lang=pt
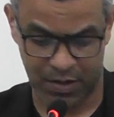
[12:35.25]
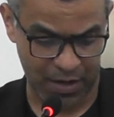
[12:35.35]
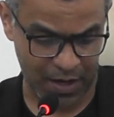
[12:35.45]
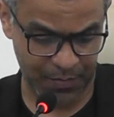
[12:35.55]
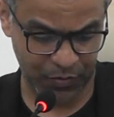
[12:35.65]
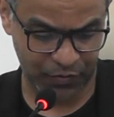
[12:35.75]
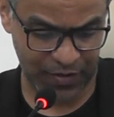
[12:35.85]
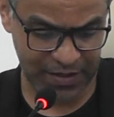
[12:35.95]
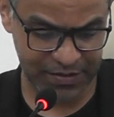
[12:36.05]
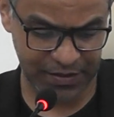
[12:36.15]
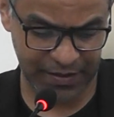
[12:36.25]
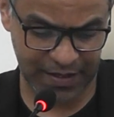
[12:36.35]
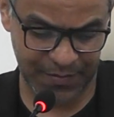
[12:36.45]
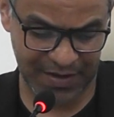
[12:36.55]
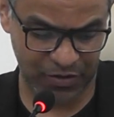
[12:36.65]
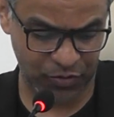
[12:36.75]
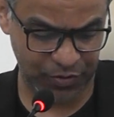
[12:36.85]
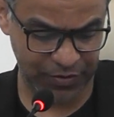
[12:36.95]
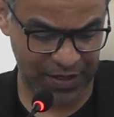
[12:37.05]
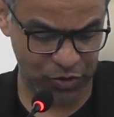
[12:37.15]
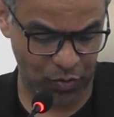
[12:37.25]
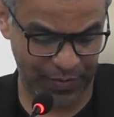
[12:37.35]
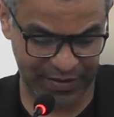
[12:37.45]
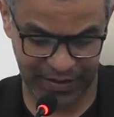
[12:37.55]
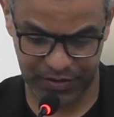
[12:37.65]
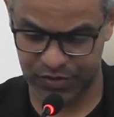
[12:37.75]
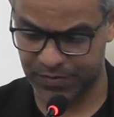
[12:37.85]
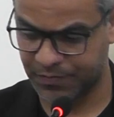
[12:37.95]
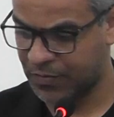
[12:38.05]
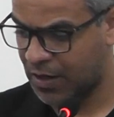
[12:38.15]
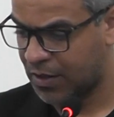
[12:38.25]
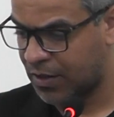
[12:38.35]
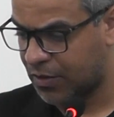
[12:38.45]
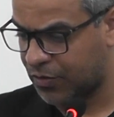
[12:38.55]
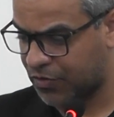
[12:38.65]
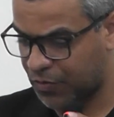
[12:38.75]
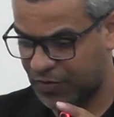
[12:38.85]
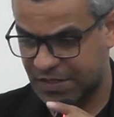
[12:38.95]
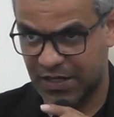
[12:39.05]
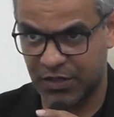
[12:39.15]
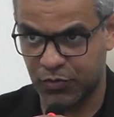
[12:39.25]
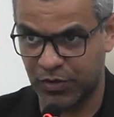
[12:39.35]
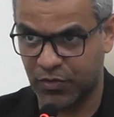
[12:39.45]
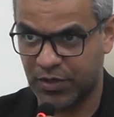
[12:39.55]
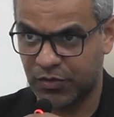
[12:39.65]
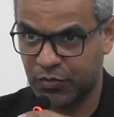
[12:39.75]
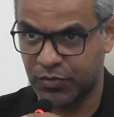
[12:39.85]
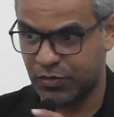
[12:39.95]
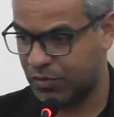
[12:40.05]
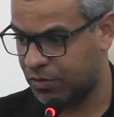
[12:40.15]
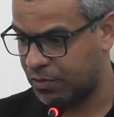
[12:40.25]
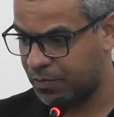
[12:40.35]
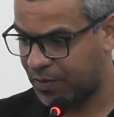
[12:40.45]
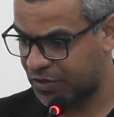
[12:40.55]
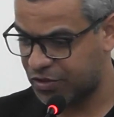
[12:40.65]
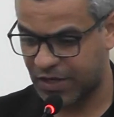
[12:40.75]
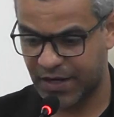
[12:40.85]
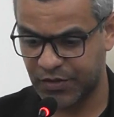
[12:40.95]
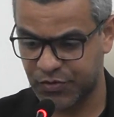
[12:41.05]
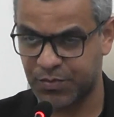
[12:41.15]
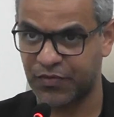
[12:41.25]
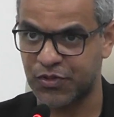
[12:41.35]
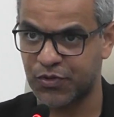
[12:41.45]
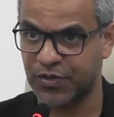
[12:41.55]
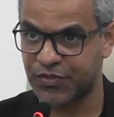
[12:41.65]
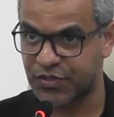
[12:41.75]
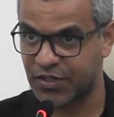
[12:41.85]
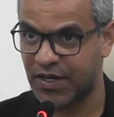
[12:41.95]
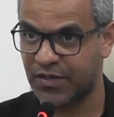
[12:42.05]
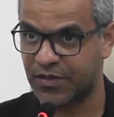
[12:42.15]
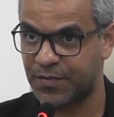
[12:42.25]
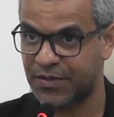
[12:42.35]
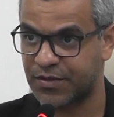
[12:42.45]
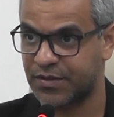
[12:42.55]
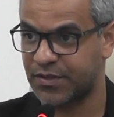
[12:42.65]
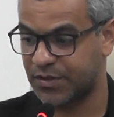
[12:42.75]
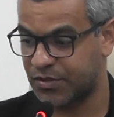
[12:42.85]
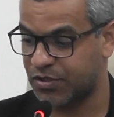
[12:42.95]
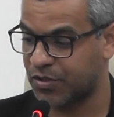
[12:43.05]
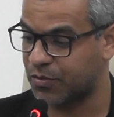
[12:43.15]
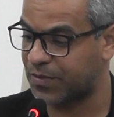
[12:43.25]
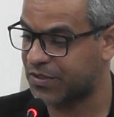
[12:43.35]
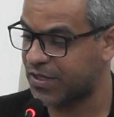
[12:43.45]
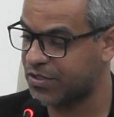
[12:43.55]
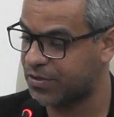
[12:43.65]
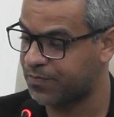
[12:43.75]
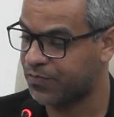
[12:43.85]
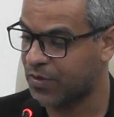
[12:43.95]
Aprovado, será encaminhado à autoridade competente. Nós vamos fazer a leitura agora do plano de carreira dos professores que chegaram aqui, pra, que chegou para a gente.